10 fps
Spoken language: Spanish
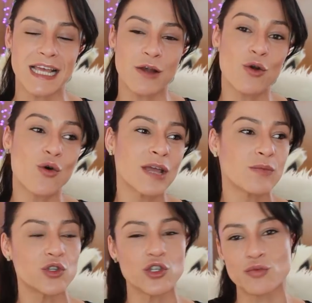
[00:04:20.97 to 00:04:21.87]
luego hay
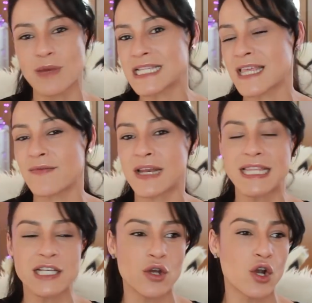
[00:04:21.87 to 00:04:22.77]
muchos más de
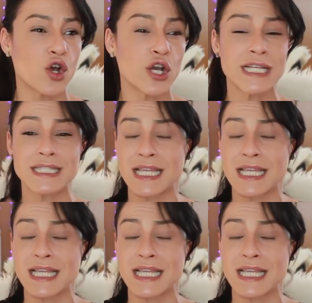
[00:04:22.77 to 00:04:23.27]
diferentes colores,